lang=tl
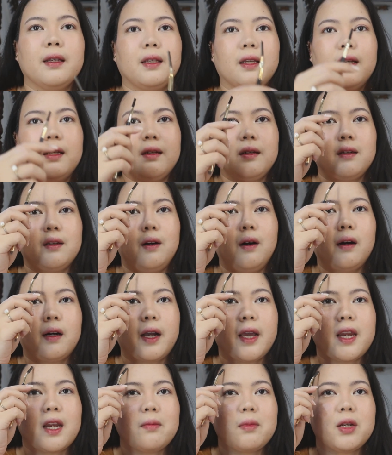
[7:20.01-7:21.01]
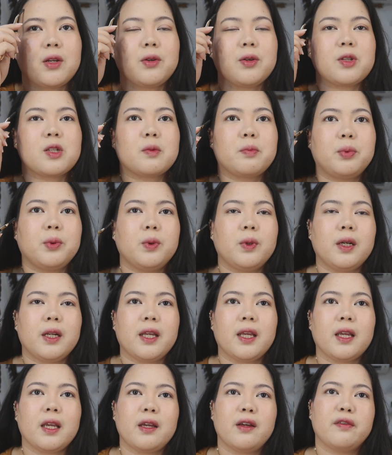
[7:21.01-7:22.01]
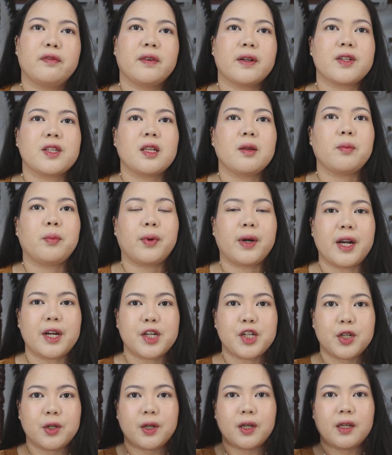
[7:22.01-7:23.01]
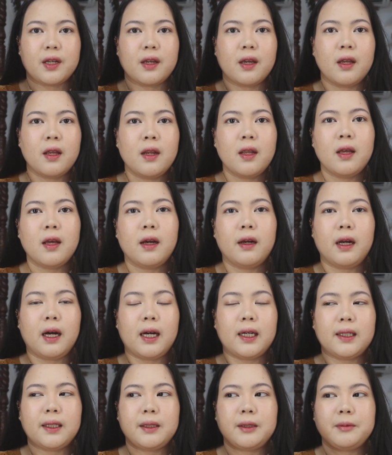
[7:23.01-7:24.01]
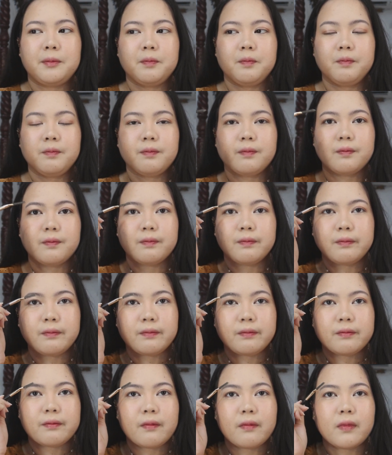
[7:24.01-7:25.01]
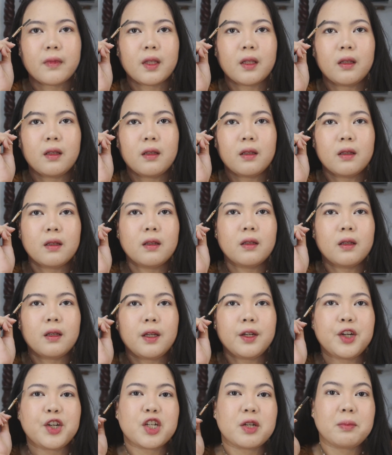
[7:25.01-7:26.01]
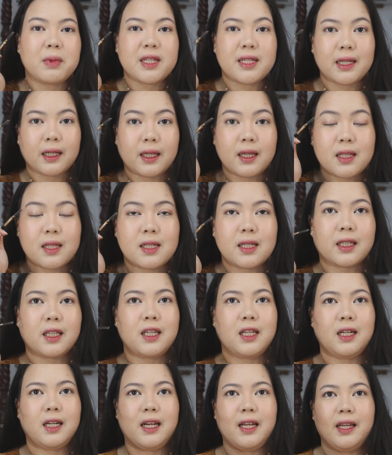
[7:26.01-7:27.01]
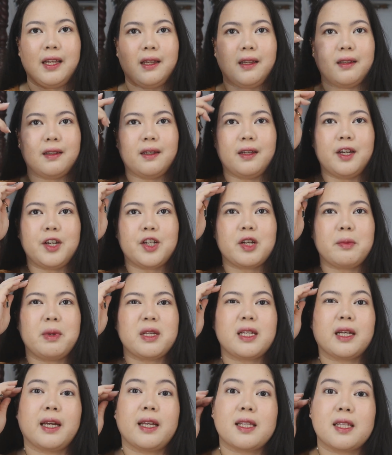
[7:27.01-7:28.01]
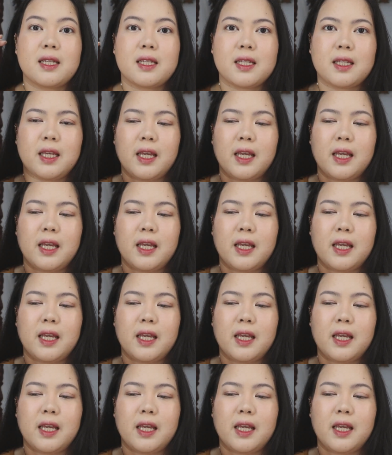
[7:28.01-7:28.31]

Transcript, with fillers: Ayan. Okay naman yung spoolie. First impression. Um, hindi siya masakit sa kilay. Hindi siya masakit sa